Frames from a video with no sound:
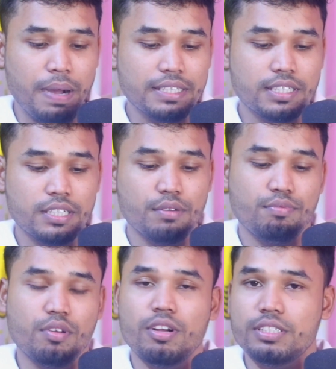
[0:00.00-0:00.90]
পাঁচ হাজার
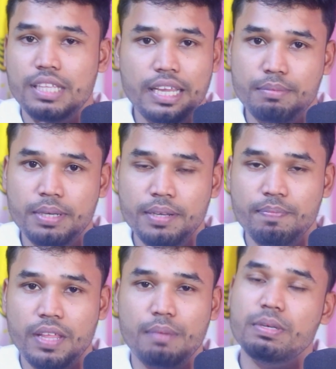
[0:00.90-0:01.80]
ফলোয়ার্স লাগবে
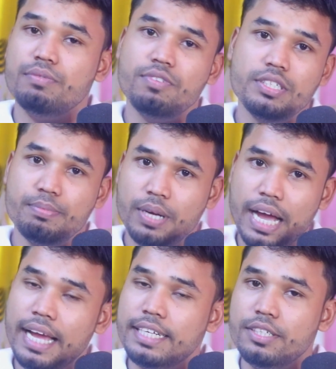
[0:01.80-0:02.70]
আপনার ফেসবুক
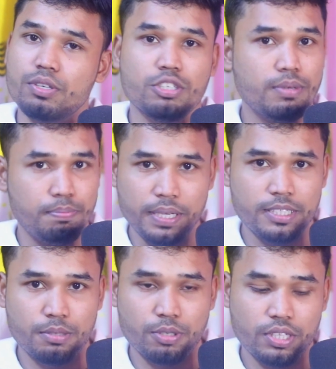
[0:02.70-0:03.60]
আইডি অথবা
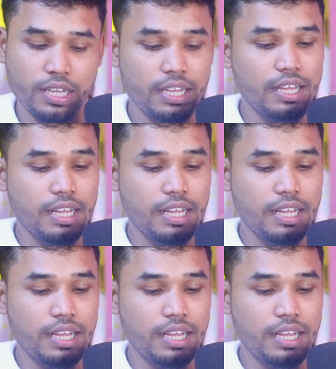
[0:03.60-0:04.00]
পেজের মধ্যে